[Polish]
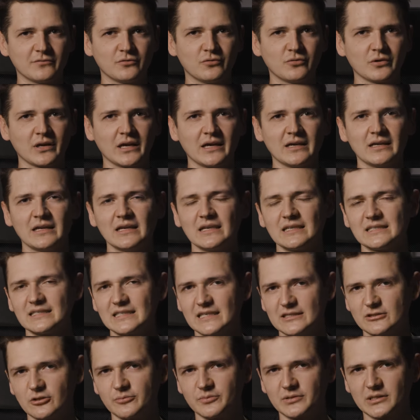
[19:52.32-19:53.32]
w górę,
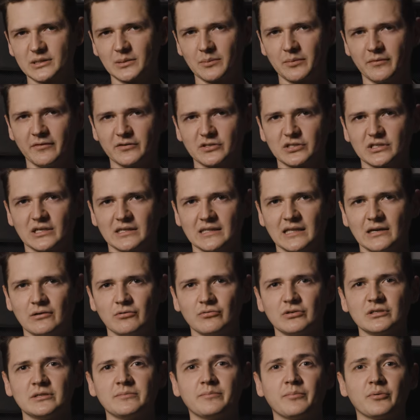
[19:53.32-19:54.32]
zasubskrybować
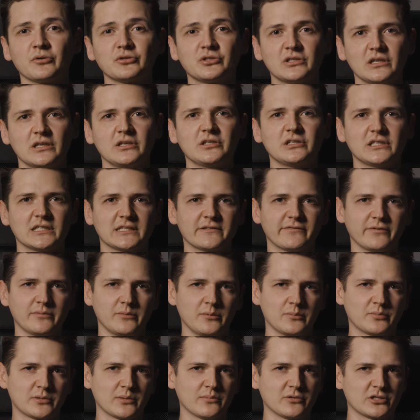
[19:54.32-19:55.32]
kanału i podzielić się
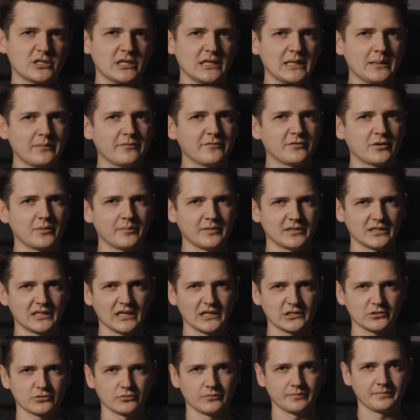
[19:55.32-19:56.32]
swoimi przemyśleniami w
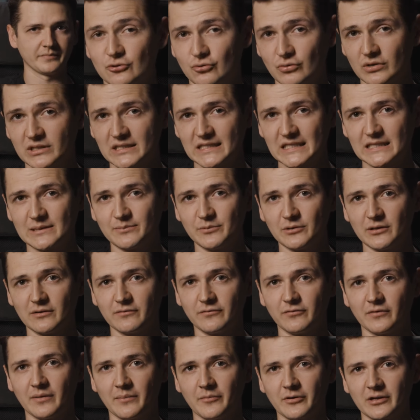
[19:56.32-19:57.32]
komentarzu. Który ze
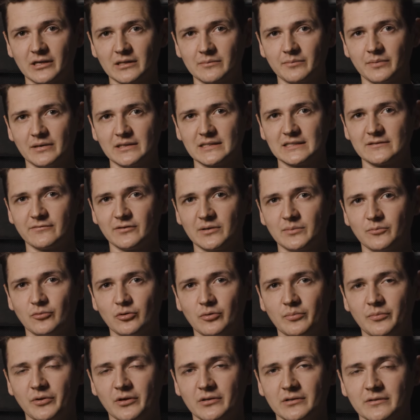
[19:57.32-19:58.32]
spin-offów American Pie jest Twoim
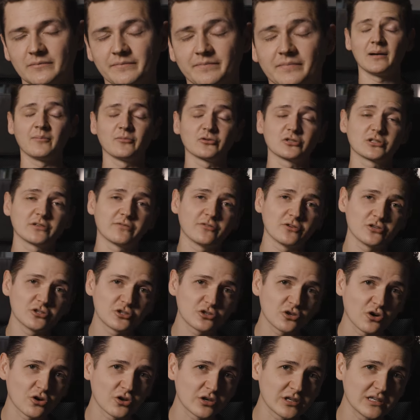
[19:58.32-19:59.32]
ulubionym? A może
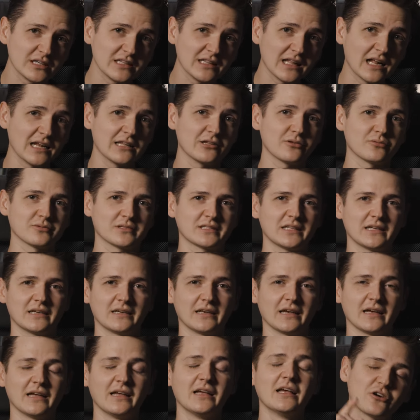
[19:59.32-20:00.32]
wolisz oryginalną
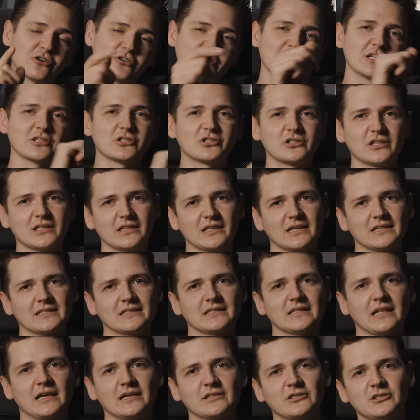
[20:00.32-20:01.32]
serię? Koniecznie daj
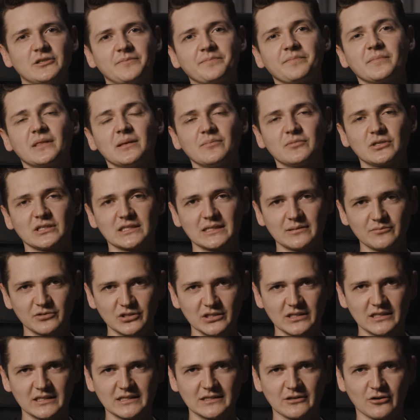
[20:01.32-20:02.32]
znać. Tymczasem
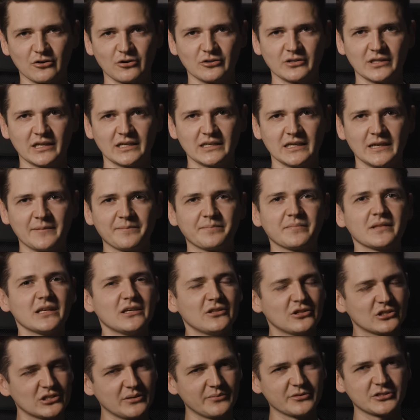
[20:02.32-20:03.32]
dzięki za oglądanie i
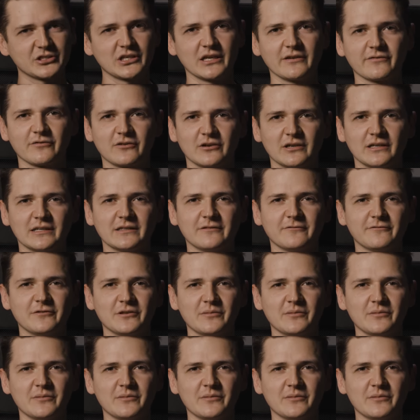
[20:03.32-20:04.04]
do zobaczenia w kolejnym